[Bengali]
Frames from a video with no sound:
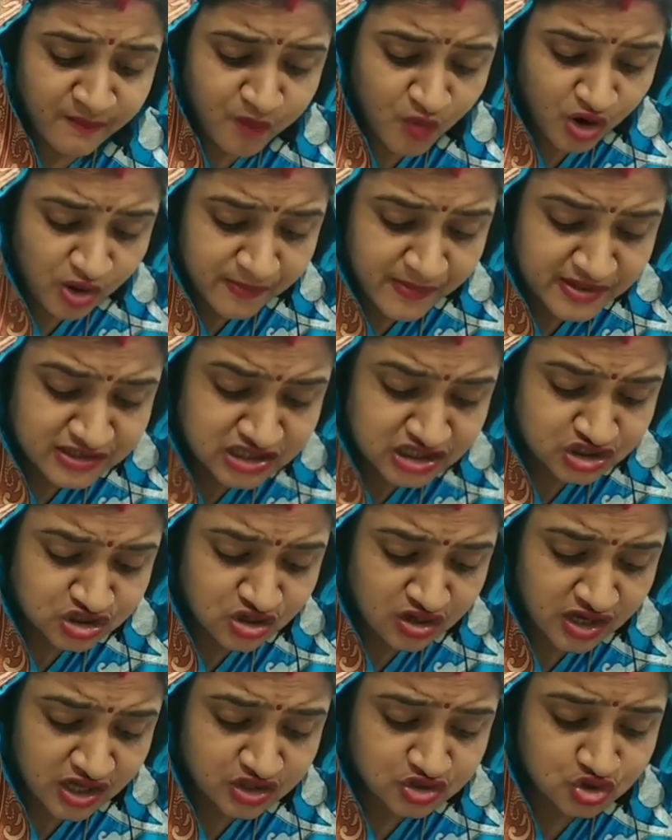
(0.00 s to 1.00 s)
পরিবেশের
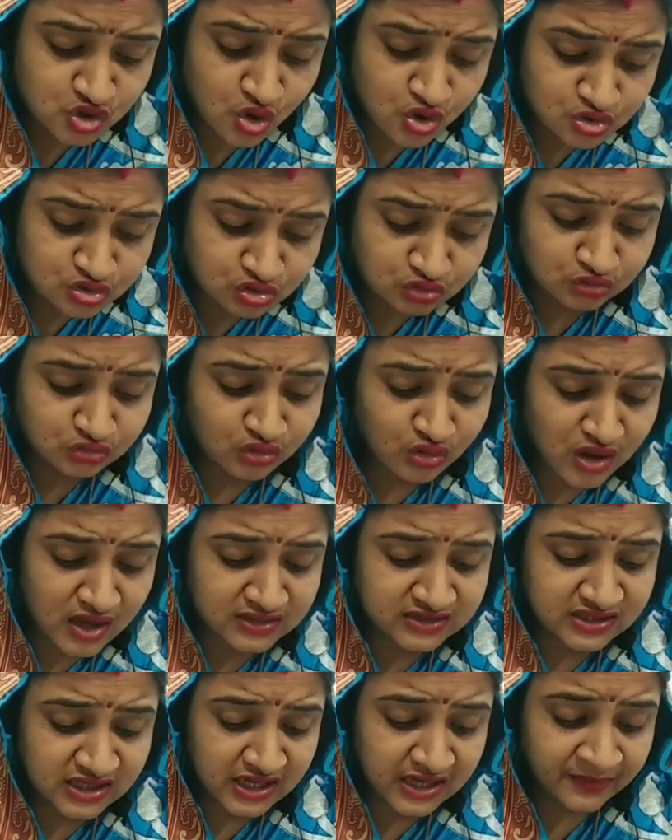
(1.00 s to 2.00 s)
সঙ্গে যোগসূত্র
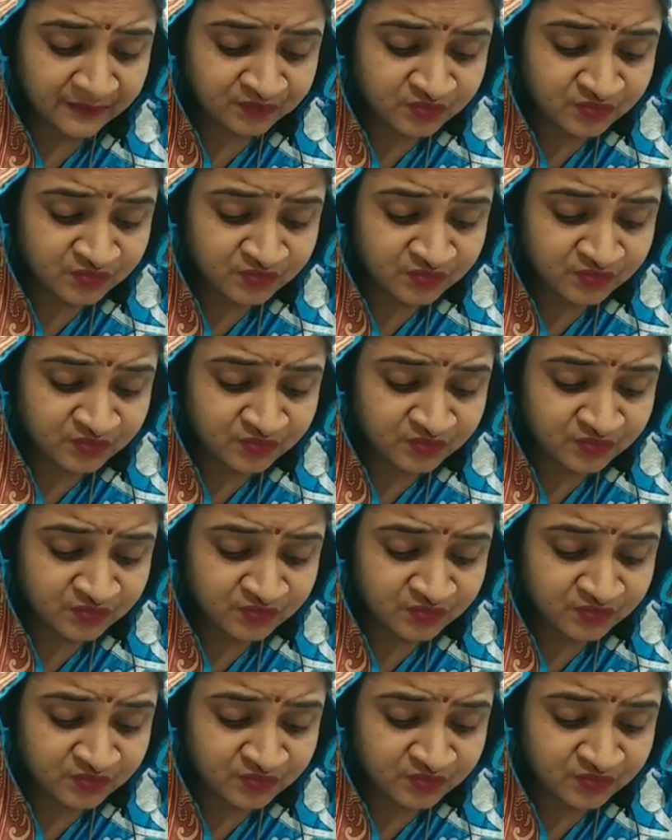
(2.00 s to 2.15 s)
আছে